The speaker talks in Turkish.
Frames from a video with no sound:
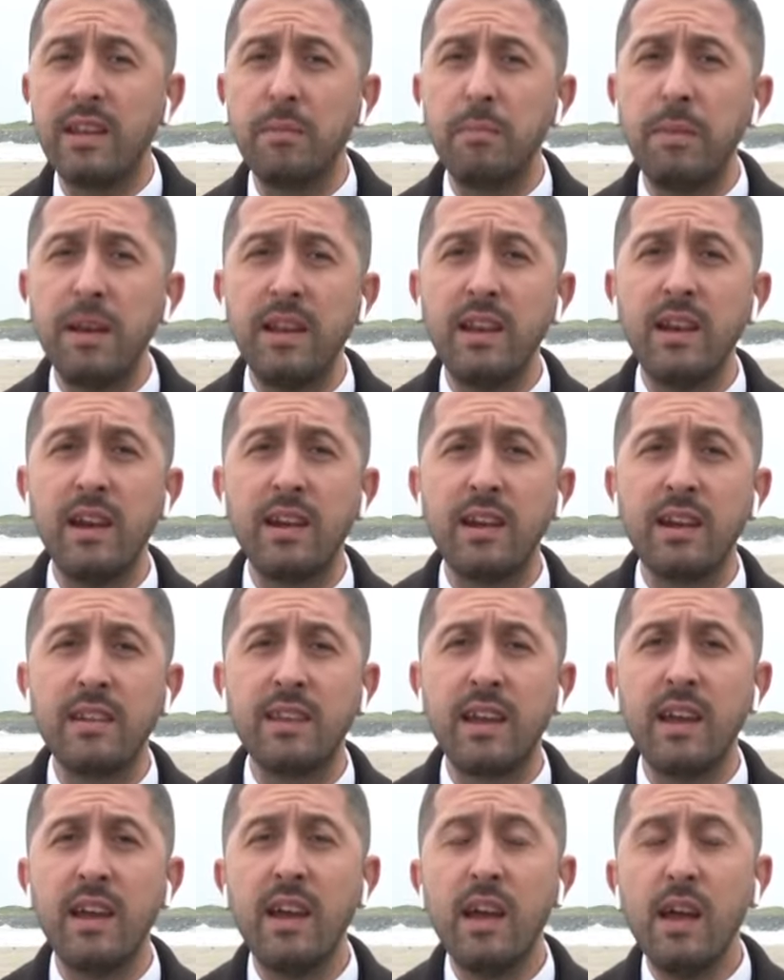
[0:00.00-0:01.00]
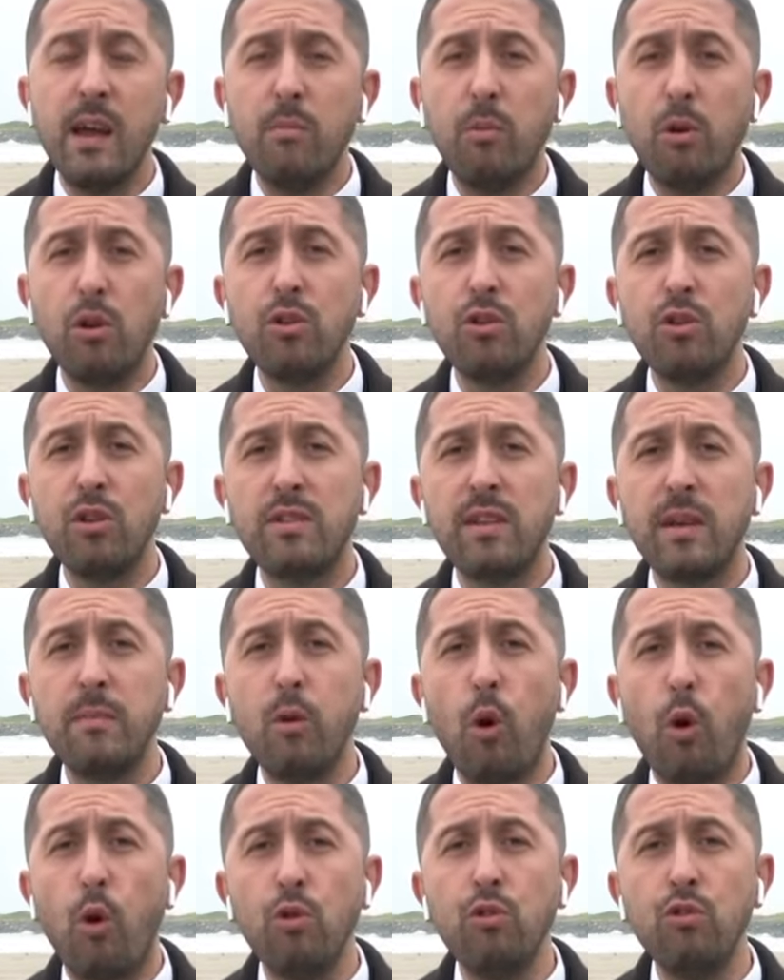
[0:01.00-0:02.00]
Milli arada Mourinho tabii
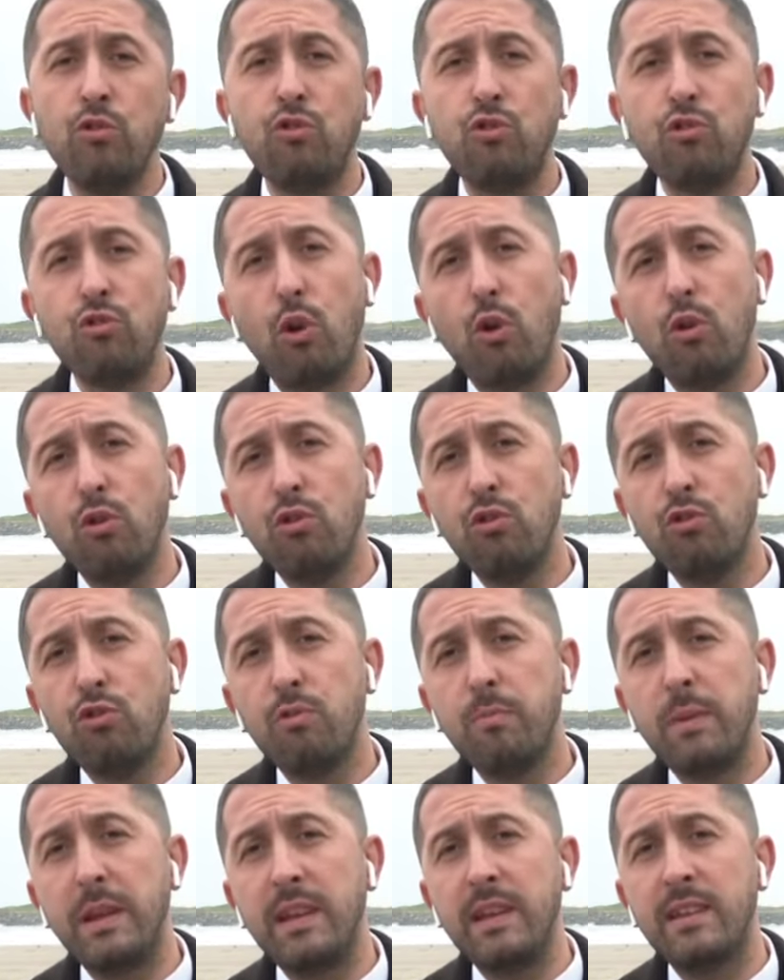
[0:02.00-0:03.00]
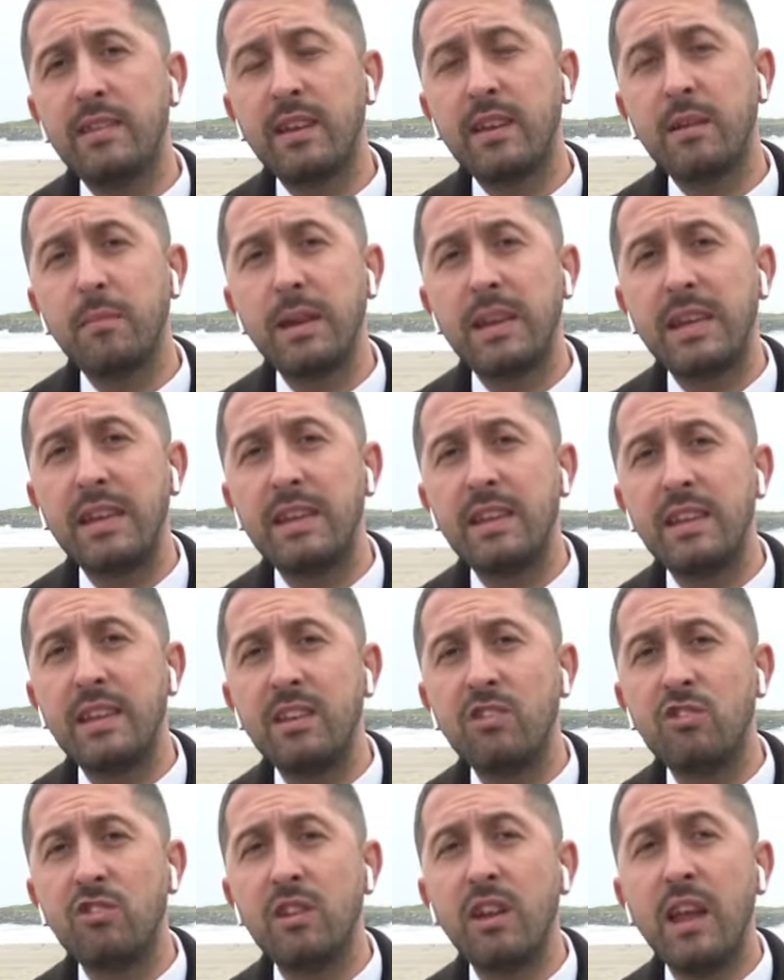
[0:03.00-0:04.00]
13 oyuncu milli takıma gittiği
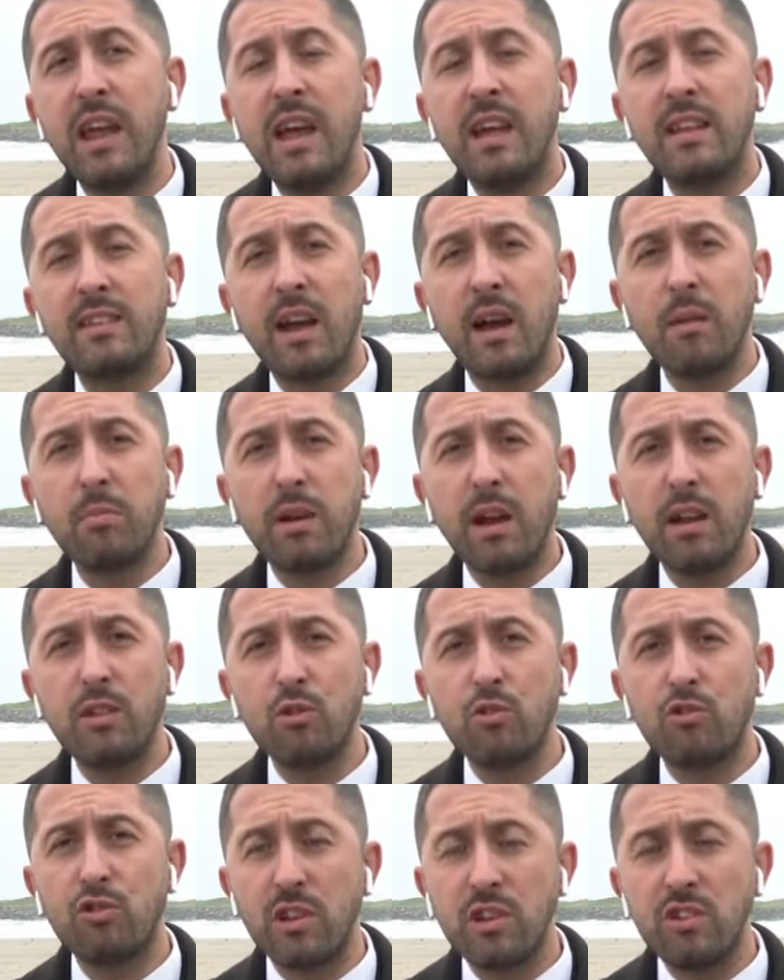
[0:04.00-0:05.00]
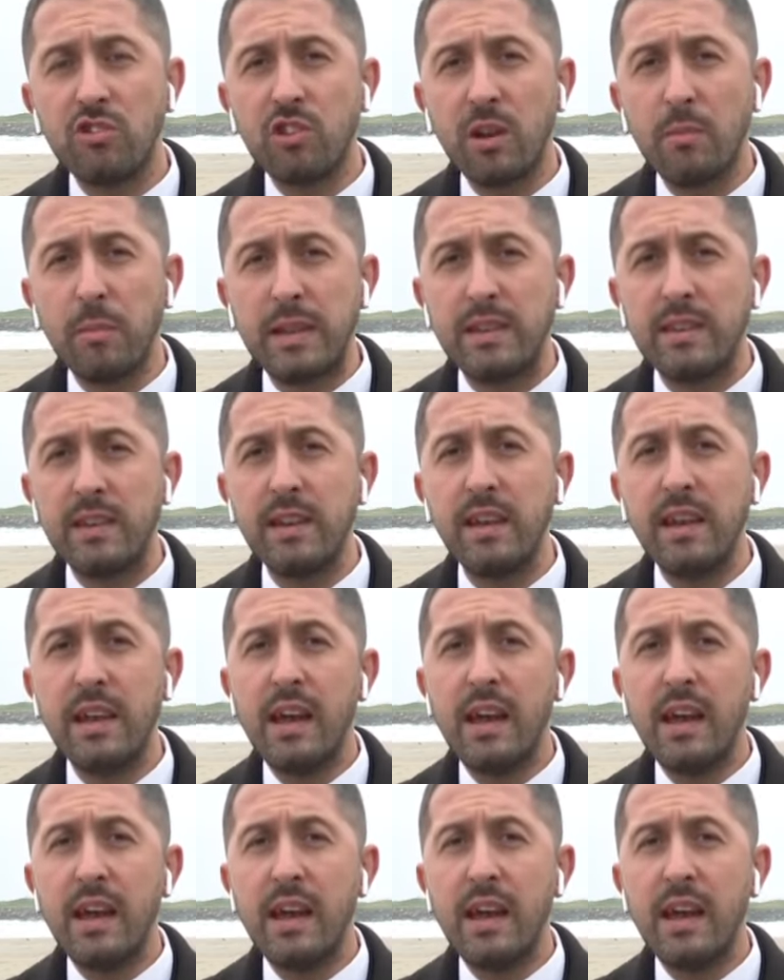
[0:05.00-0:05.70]
için tam kadro çalışamadı.